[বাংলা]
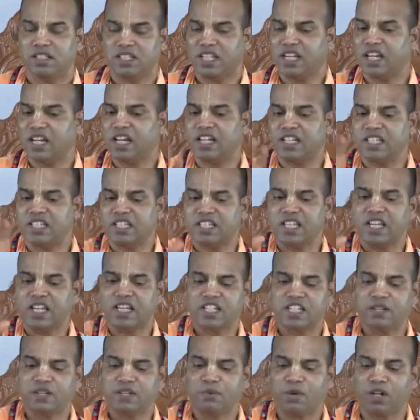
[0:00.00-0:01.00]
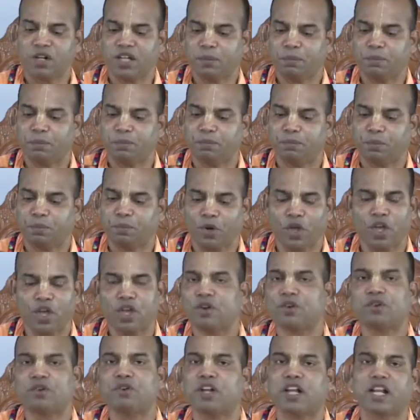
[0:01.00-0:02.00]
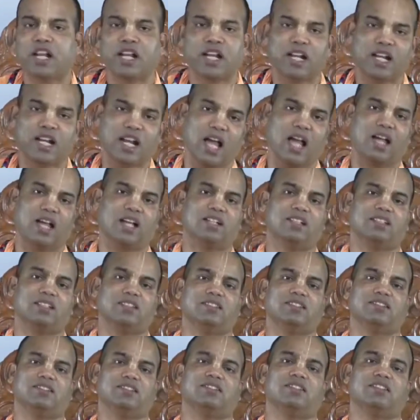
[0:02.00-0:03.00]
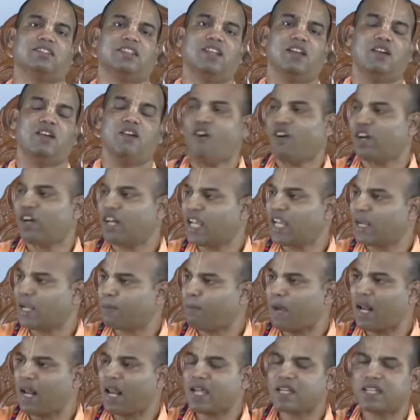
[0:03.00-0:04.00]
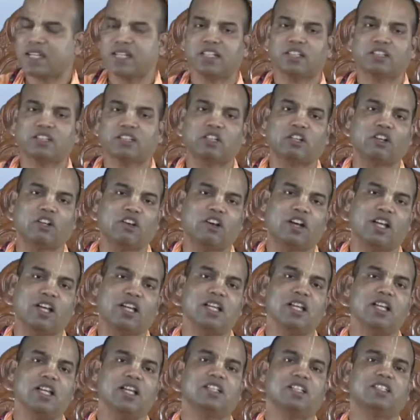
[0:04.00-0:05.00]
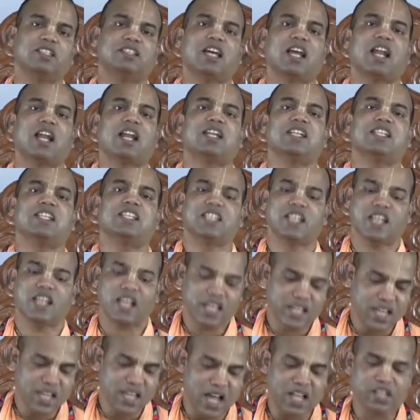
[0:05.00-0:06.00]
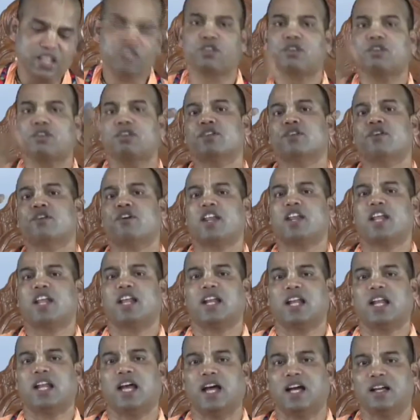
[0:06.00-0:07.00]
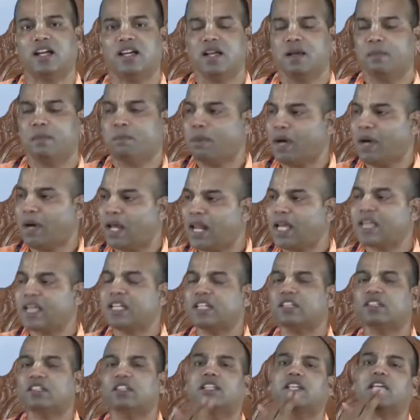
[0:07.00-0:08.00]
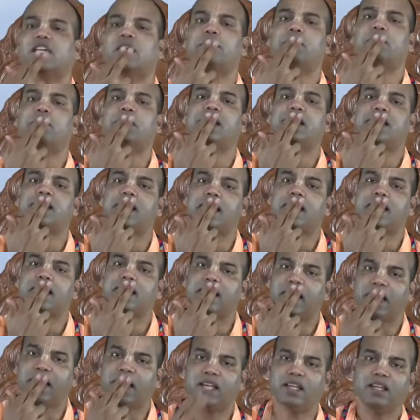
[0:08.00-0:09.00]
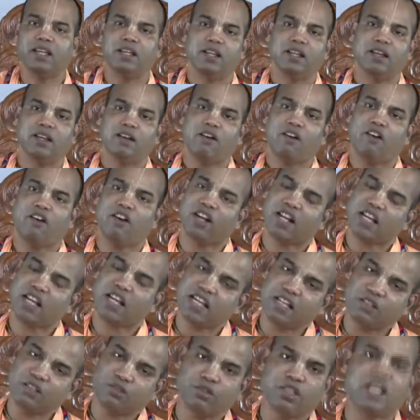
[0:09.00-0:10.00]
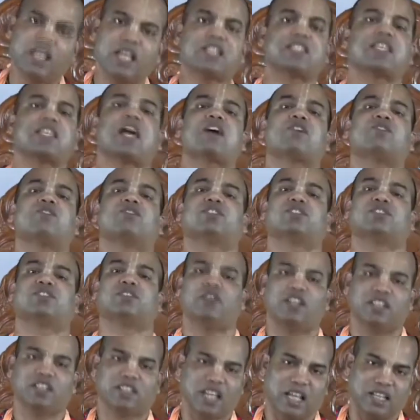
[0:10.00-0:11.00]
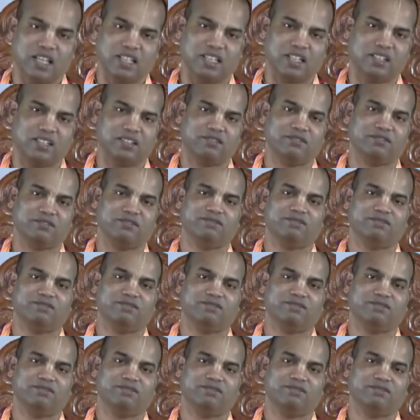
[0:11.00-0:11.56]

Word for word: যিনি নিজের জীবনে প্রয়োগ করেন না অনেক পালাকীর্তন হয় যারা নিজেরাই আচরণ করেন না পালা কীর্তন থেকে বেরিয়ে গিয়ে অনেক কিছু নেশা করতে হয় তাদের